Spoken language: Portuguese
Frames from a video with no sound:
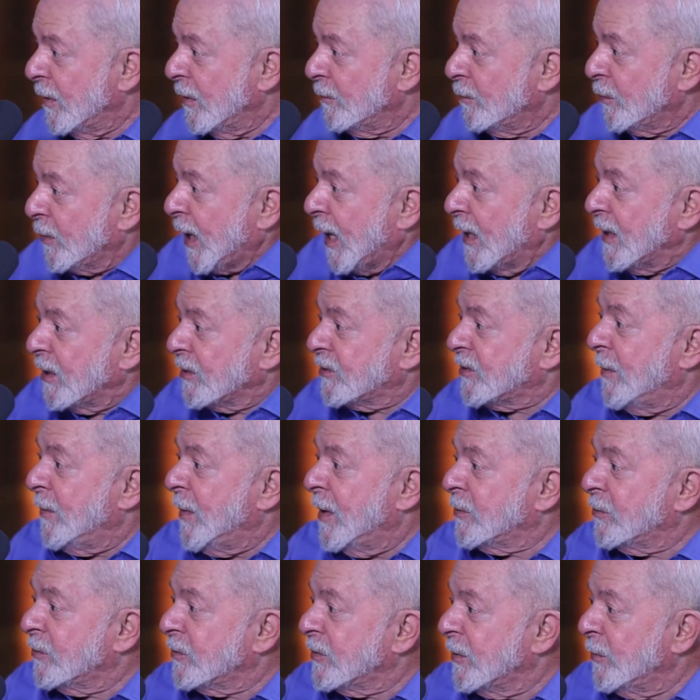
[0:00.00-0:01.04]
porque elas têm
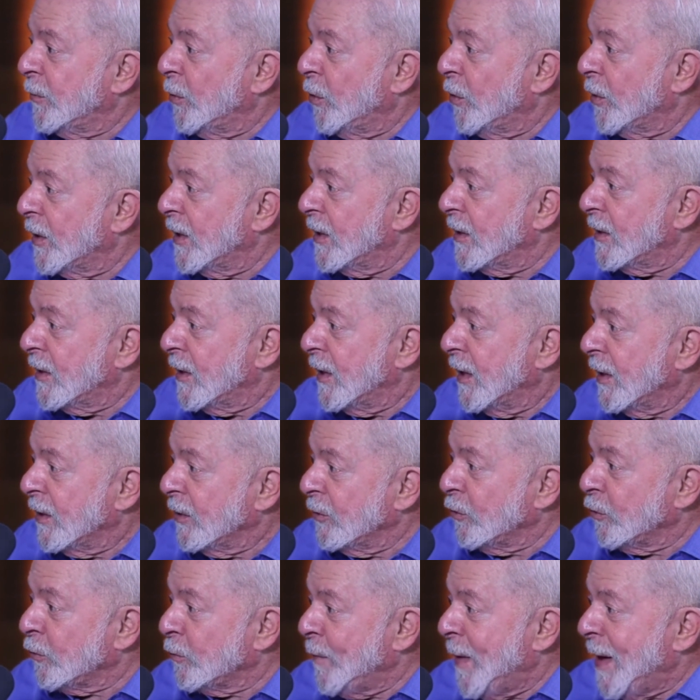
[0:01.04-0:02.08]
medo de morrer e
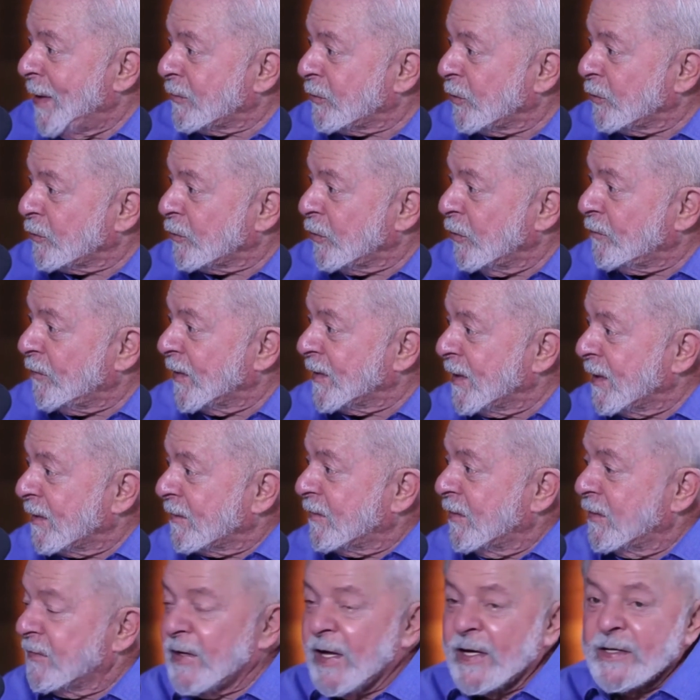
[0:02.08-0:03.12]
os médicos estão fazendo
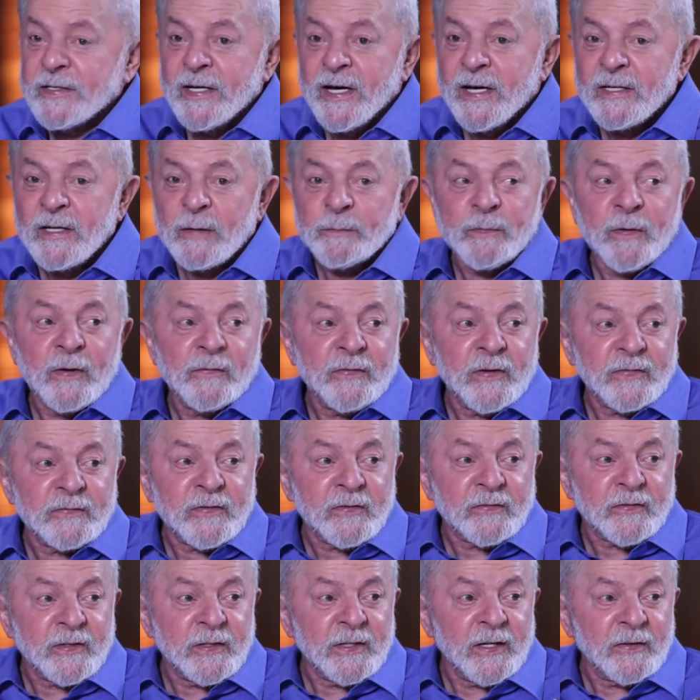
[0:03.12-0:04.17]
cesariana para ver se
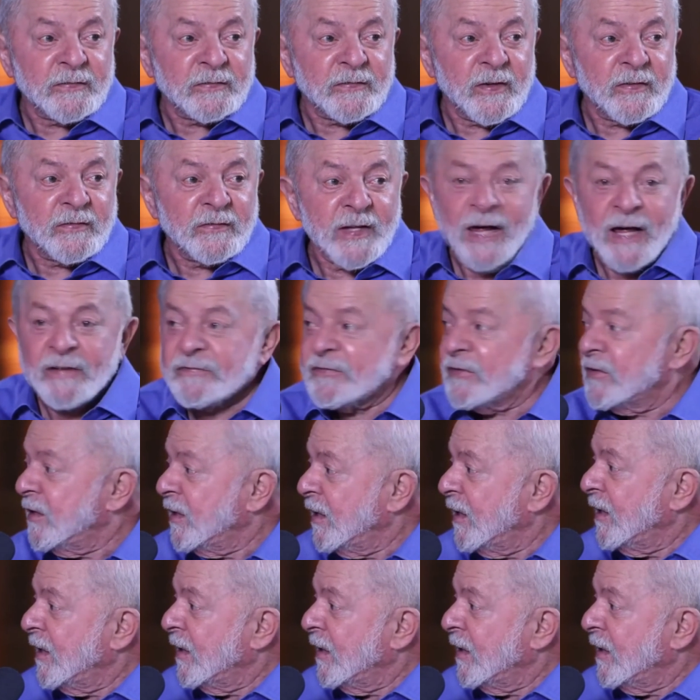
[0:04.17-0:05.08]
as crianças nascem